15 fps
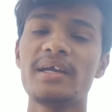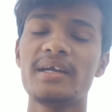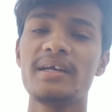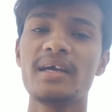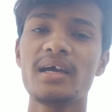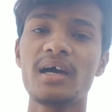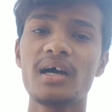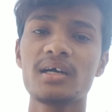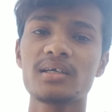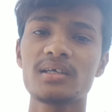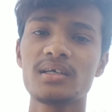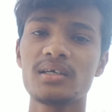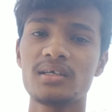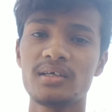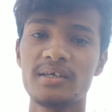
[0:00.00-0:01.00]
इंडिया
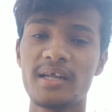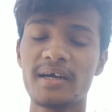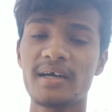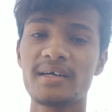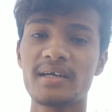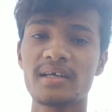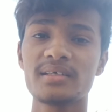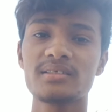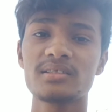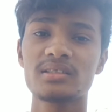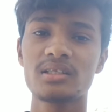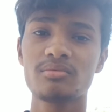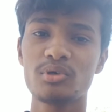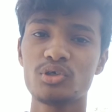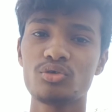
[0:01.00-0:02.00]
के इंडिया कंट्री के
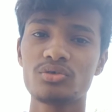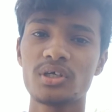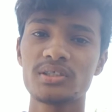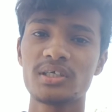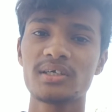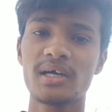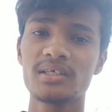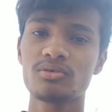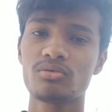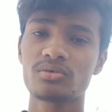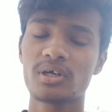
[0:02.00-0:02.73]
जितने भी यूज़र्स है गाइस